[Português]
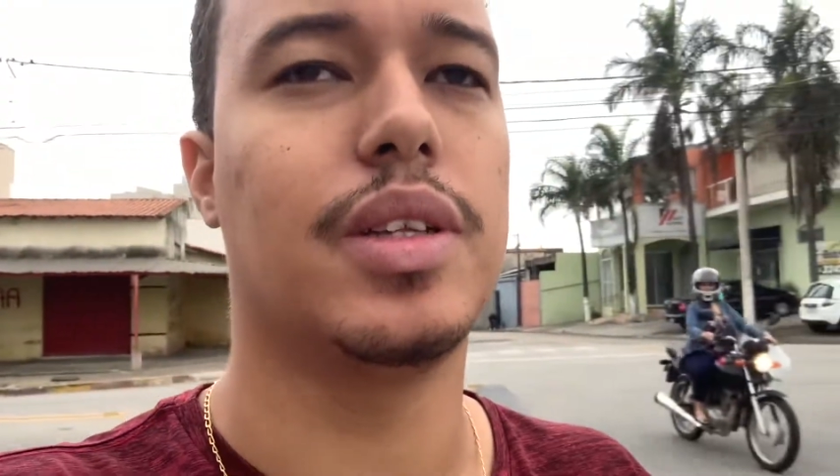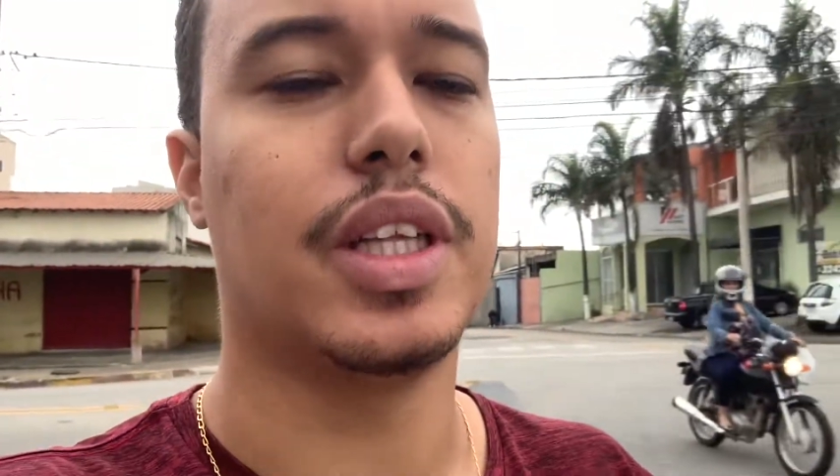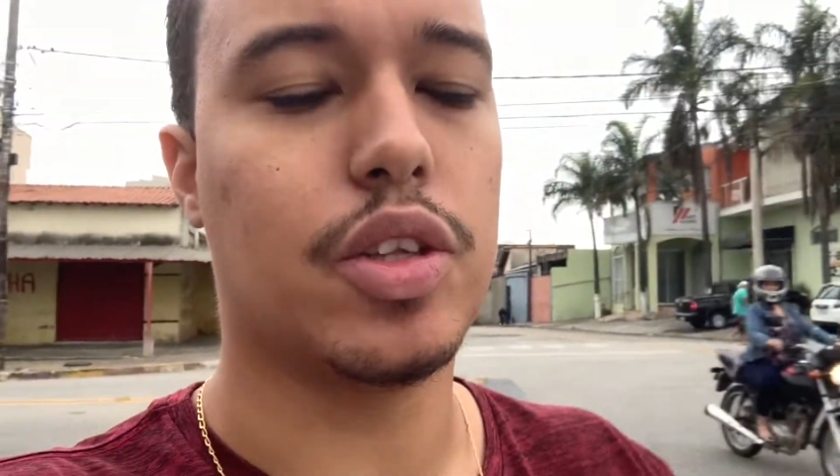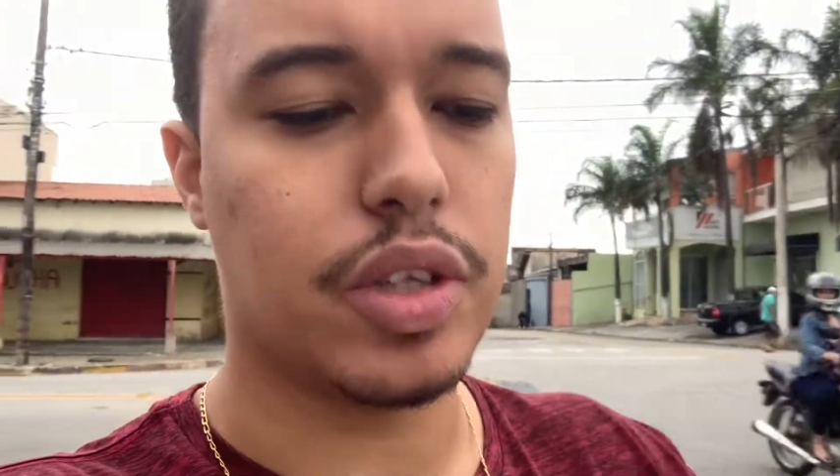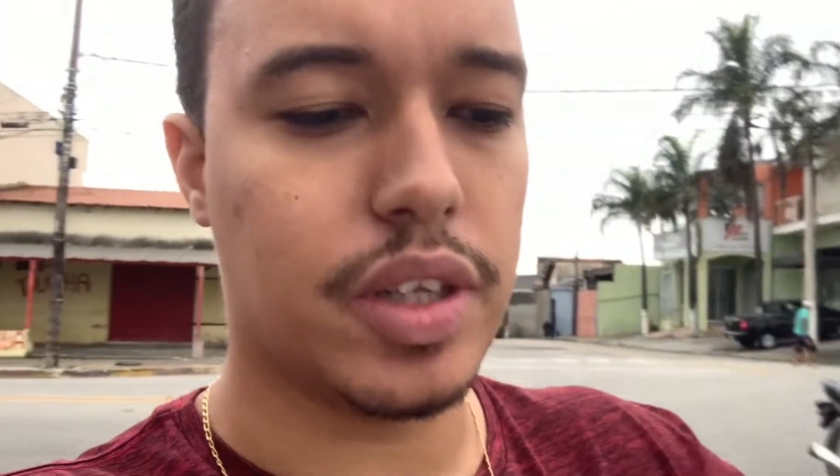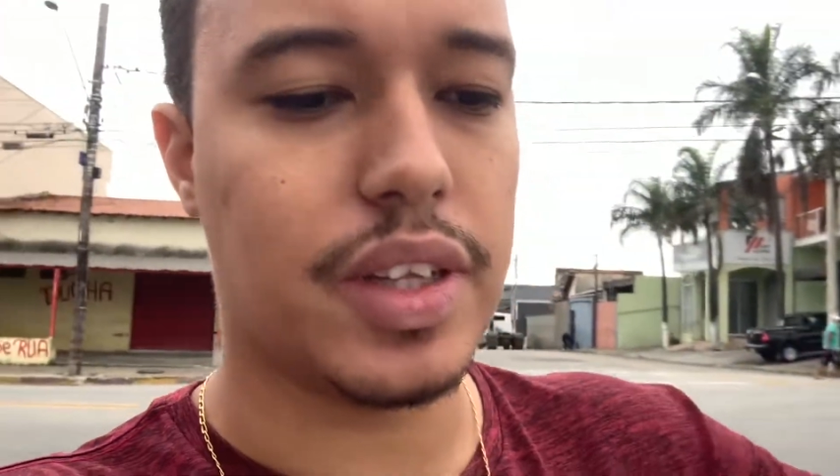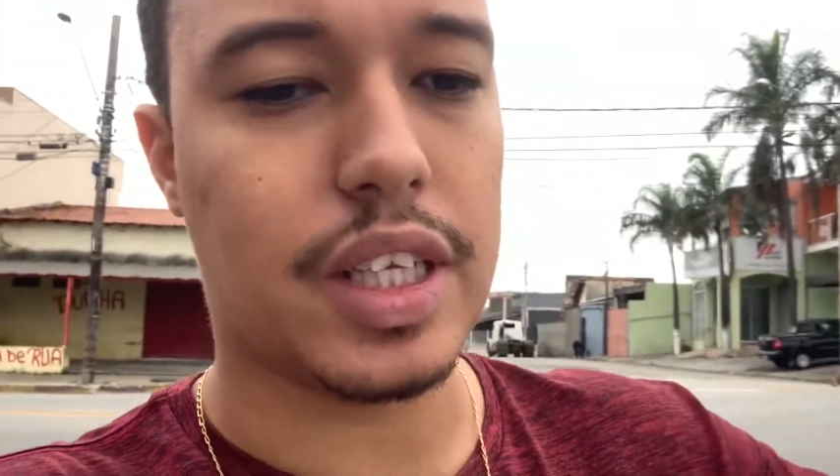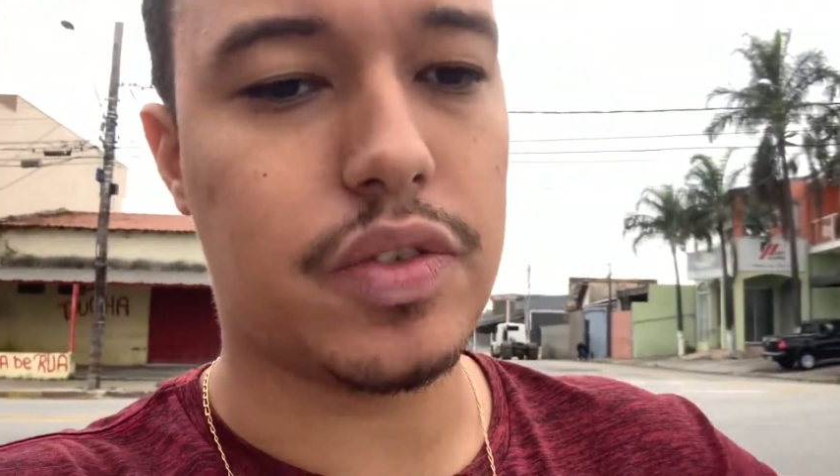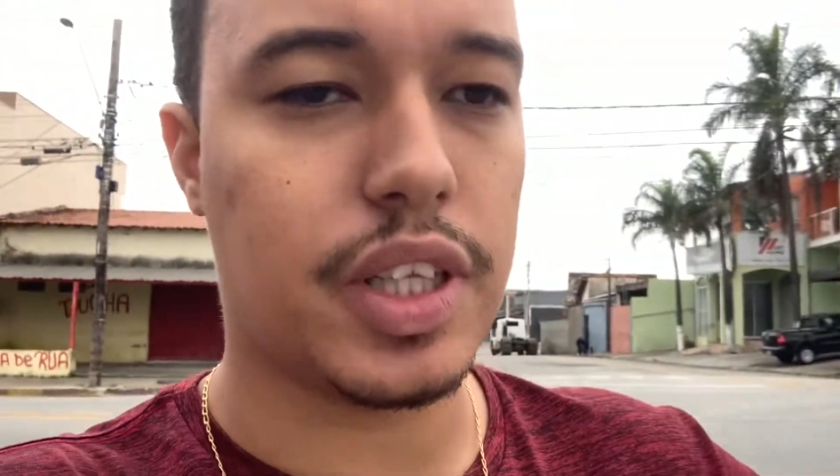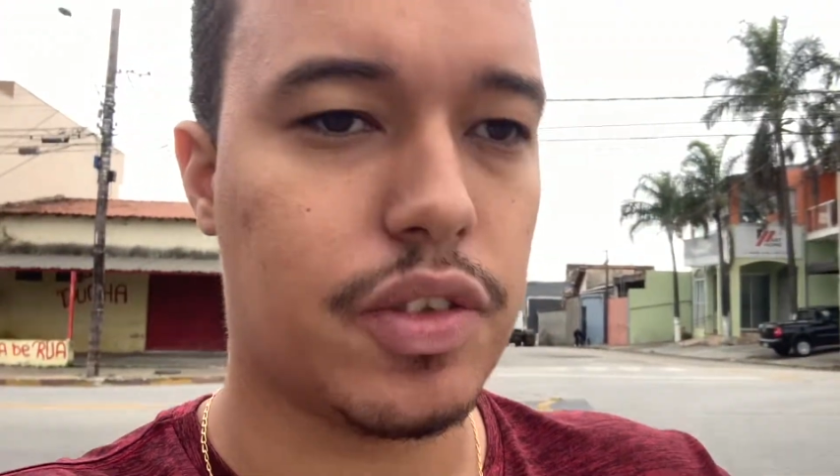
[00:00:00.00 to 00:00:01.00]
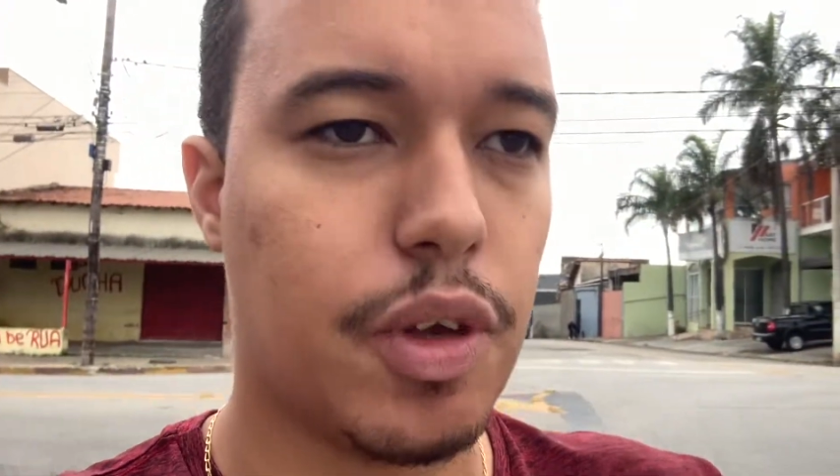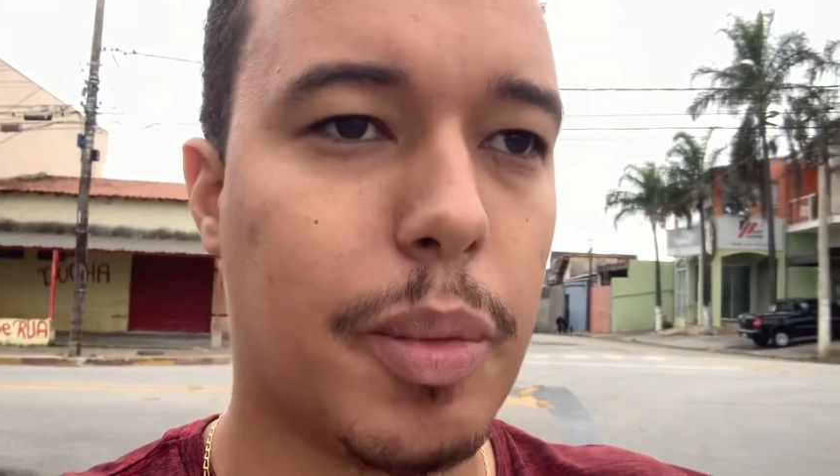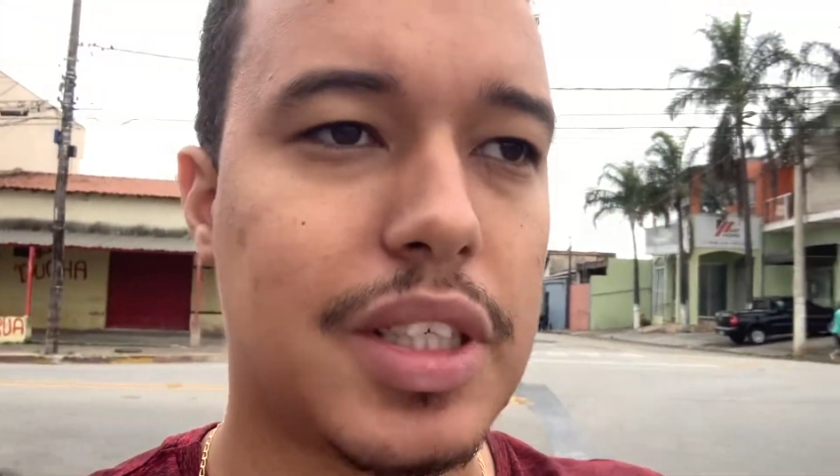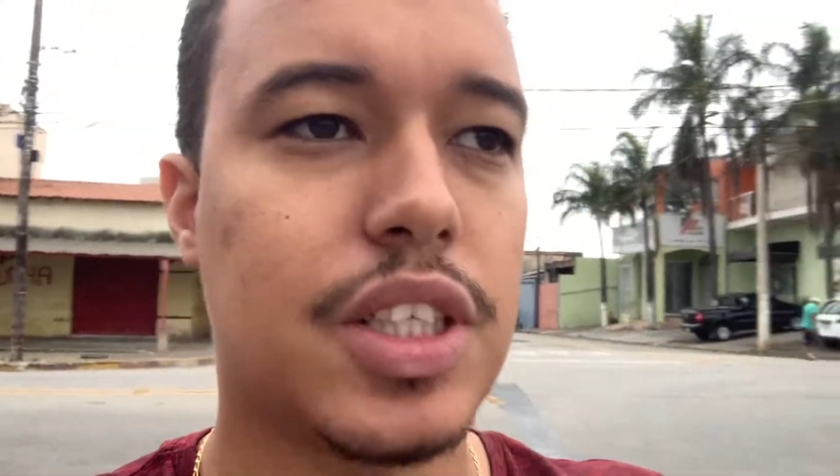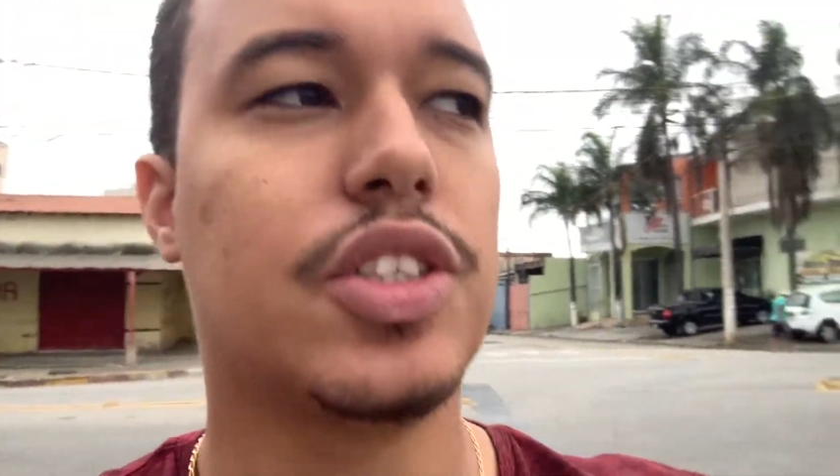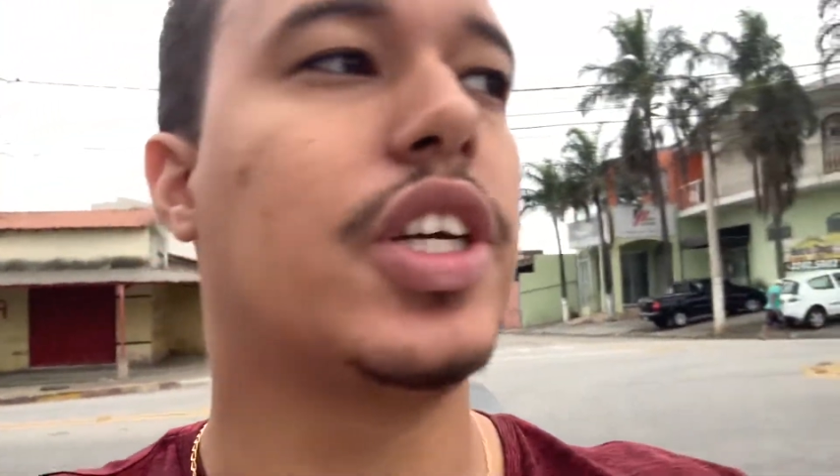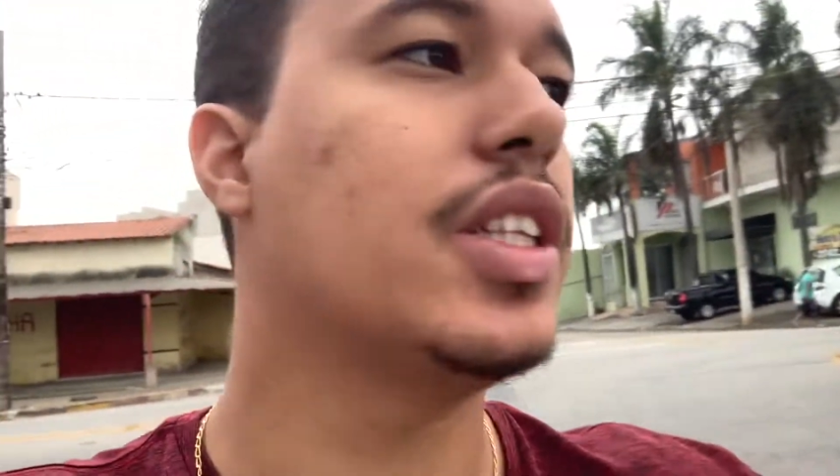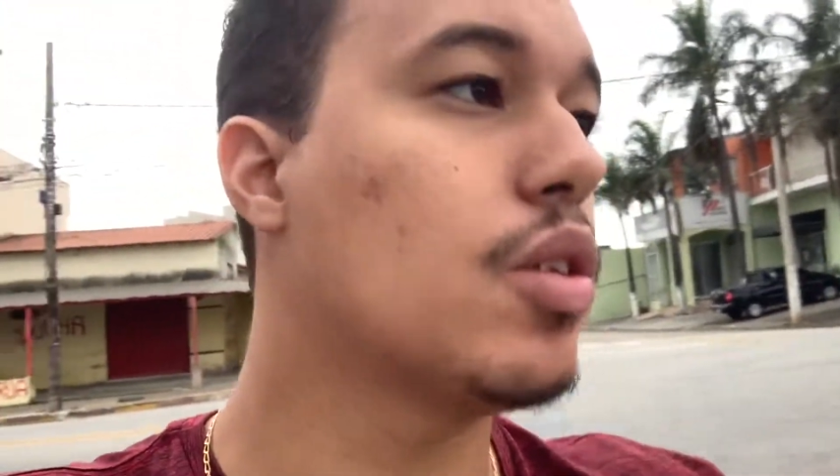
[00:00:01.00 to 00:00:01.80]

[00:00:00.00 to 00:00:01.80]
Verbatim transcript: Detonando nas vendas, veio bastante gente,